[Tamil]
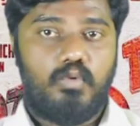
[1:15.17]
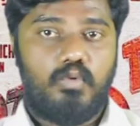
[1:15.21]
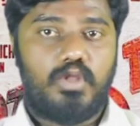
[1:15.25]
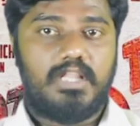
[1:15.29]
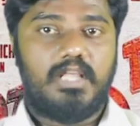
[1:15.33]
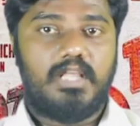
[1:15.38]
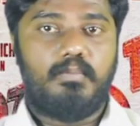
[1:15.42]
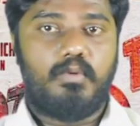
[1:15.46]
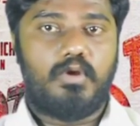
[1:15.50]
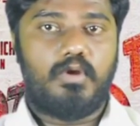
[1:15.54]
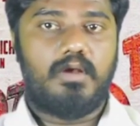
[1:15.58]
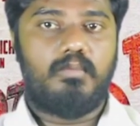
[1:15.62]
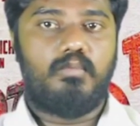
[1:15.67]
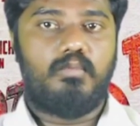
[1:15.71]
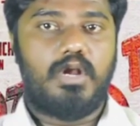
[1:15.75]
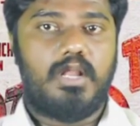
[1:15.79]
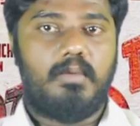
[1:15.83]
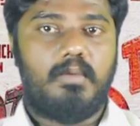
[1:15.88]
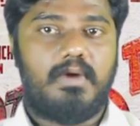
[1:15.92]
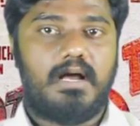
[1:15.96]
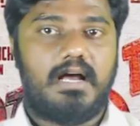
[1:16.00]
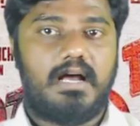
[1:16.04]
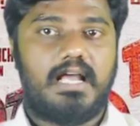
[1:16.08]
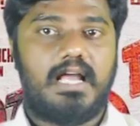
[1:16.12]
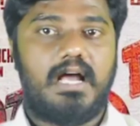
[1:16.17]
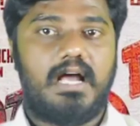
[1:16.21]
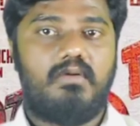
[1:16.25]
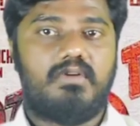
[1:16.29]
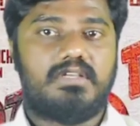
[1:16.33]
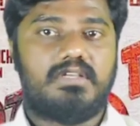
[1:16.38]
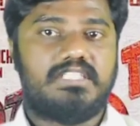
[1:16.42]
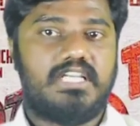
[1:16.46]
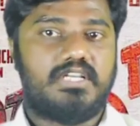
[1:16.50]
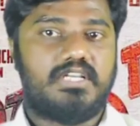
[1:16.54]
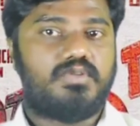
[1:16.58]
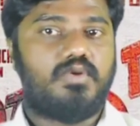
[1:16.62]
போதைப் பொருள் மூலியமாக
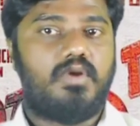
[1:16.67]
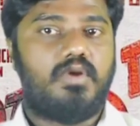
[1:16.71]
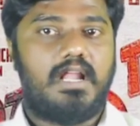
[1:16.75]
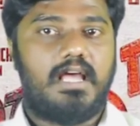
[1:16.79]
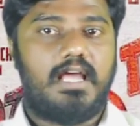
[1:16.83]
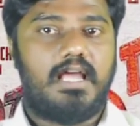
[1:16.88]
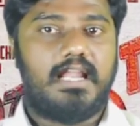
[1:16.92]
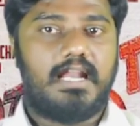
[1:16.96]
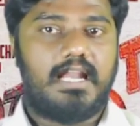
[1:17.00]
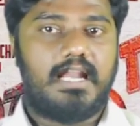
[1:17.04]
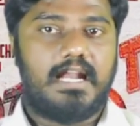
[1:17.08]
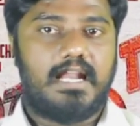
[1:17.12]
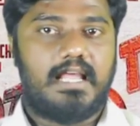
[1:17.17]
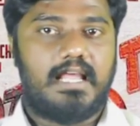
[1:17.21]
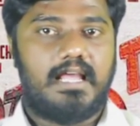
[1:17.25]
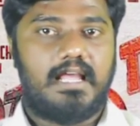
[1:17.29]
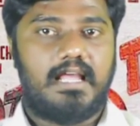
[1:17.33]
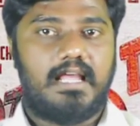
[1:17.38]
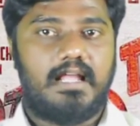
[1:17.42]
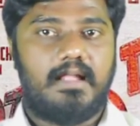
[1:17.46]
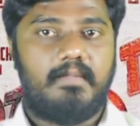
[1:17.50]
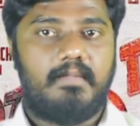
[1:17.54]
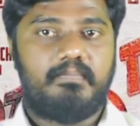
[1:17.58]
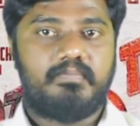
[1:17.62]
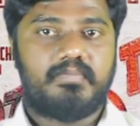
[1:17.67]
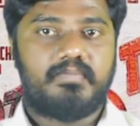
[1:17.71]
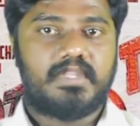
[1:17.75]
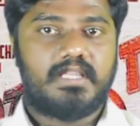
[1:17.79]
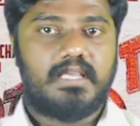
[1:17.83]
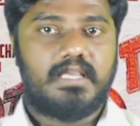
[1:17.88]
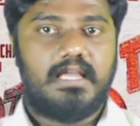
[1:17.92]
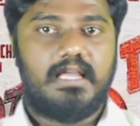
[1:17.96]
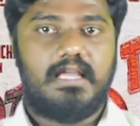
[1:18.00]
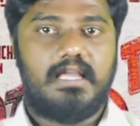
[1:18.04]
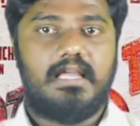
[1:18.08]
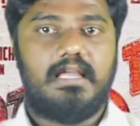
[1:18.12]
அவங்க செக்ஷுவலாக என்னென்ன
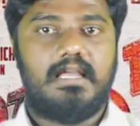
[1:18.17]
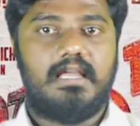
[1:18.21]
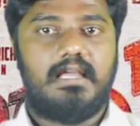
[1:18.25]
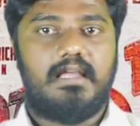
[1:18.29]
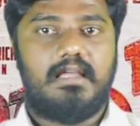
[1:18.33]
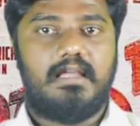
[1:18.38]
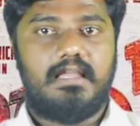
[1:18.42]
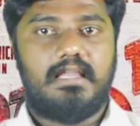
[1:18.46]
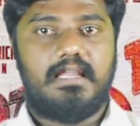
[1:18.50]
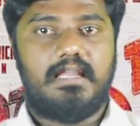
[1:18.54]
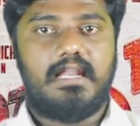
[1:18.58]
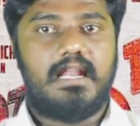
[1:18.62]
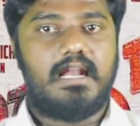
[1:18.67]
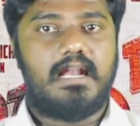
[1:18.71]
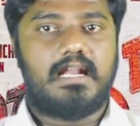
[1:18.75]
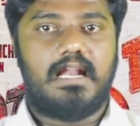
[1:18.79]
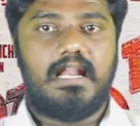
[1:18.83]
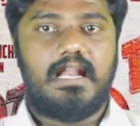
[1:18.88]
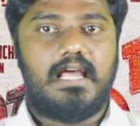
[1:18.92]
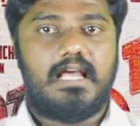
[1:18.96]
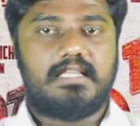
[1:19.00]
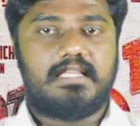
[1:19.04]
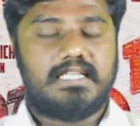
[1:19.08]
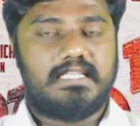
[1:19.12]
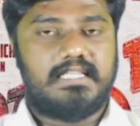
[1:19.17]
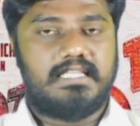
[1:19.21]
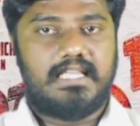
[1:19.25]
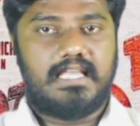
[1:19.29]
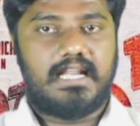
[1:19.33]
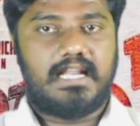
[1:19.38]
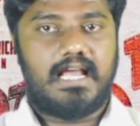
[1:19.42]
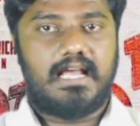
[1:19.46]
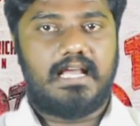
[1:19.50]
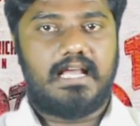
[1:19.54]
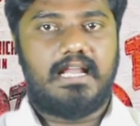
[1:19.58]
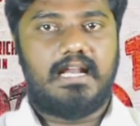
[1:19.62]
இன்னல்களை
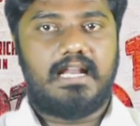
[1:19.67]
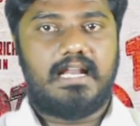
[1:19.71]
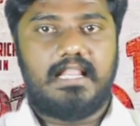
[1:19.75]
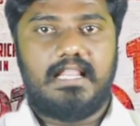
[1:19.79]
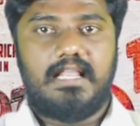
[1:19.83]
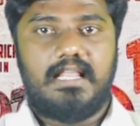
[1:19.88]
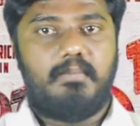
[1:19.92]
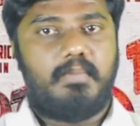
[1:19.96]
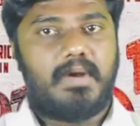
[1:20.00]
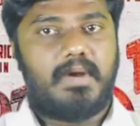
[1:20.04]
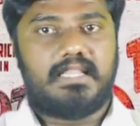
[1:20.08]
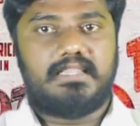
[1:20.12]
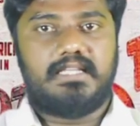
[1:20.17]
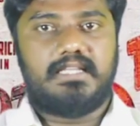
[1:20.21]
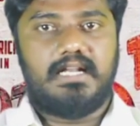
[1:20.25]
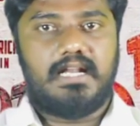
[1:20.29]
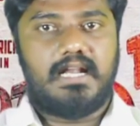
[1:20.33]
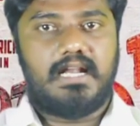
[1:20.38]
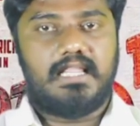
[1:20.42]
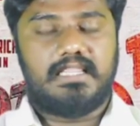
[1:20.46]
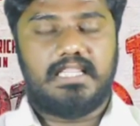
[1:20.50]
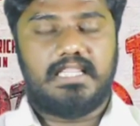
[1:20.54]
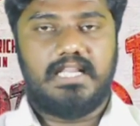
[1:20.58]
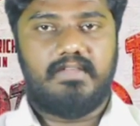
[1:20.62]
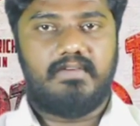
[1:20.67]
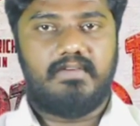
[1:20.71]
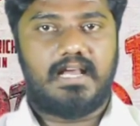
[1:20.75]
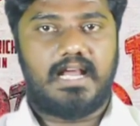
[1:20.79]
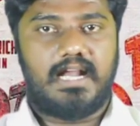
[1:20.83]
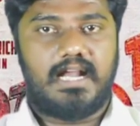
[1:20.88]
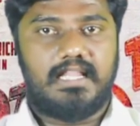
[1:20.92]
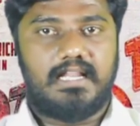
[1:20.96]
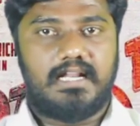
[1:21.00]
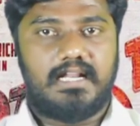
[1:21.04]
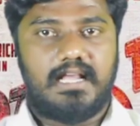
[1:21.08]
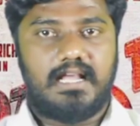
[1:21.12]
சந்திக்கிறாங்கன்றத படத்தில் நல்லா தெளிவாக
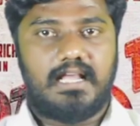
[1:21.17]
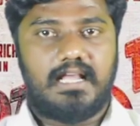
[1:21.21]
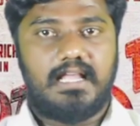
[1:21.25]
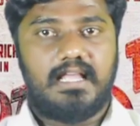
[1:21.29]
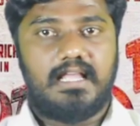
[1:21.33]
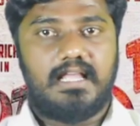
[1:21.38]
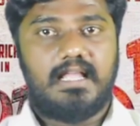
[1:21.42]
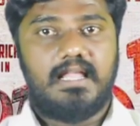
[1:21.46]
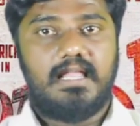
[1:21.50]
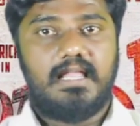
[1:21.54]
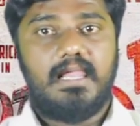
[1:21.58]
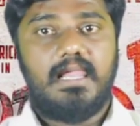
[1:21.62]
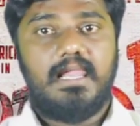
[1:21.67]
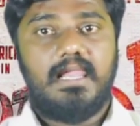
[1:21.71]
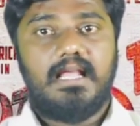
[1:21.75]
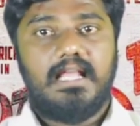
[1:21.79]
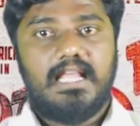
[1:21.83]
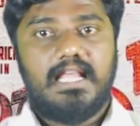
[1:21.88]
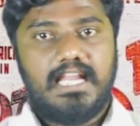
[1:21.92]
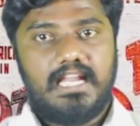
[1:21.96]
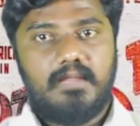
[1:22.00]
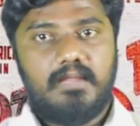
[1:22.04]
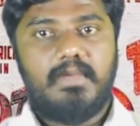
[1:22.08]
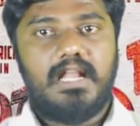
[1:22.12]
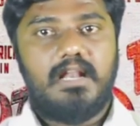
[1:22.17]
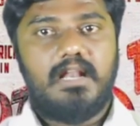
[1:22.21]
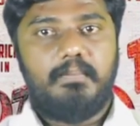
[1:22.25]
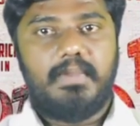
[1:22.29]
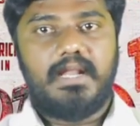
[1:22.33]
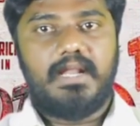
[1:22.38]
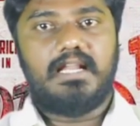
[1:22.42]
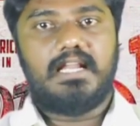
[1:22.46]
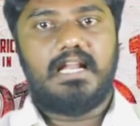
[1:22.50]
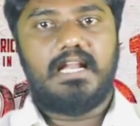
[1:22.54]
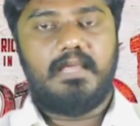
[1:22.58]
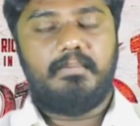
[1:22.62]
காட்டியிருக்காங்க இனிமேல்
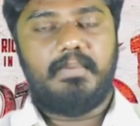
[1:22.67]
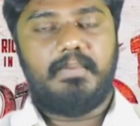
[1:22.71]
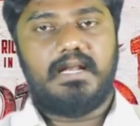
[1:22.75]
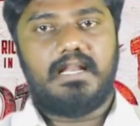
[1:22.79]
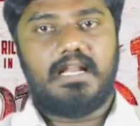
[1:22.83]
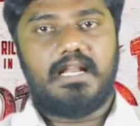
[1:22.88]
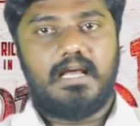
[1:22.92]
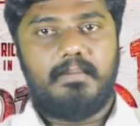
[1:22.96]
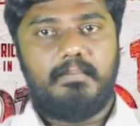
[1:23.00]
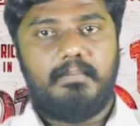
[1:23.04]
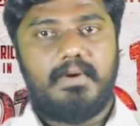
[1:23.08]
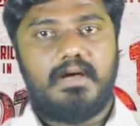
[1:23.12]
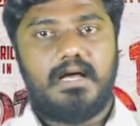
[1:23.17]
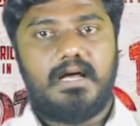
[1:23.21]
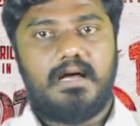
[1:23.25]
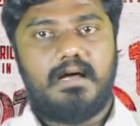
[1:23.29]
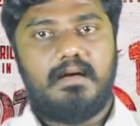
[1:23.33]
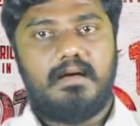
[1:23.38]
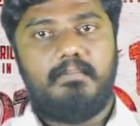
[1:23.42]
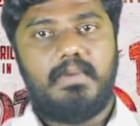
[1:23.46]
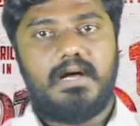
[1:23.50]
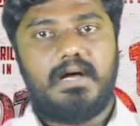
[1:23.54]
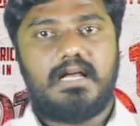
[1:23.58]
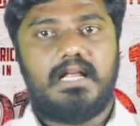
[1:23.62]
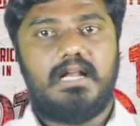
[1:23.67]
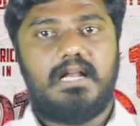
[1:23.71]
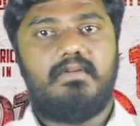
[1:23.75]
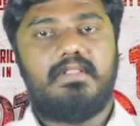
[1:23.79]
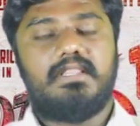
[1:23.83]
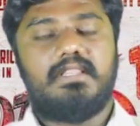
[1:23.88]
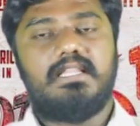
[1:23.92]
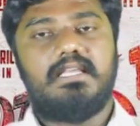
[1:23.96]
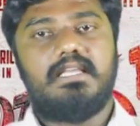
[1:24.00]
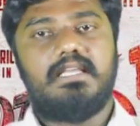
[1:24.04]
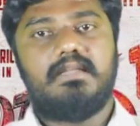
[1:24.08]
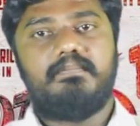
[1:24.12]
பெண்களை பெற்ற அப்பா அப்பாக்கள்
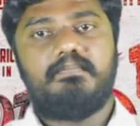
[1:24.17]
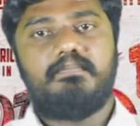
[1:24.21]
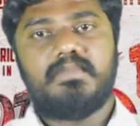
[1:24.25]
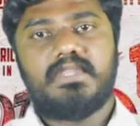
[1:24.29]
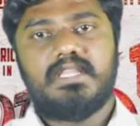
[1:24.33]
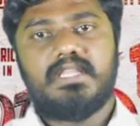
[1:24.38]
வந்து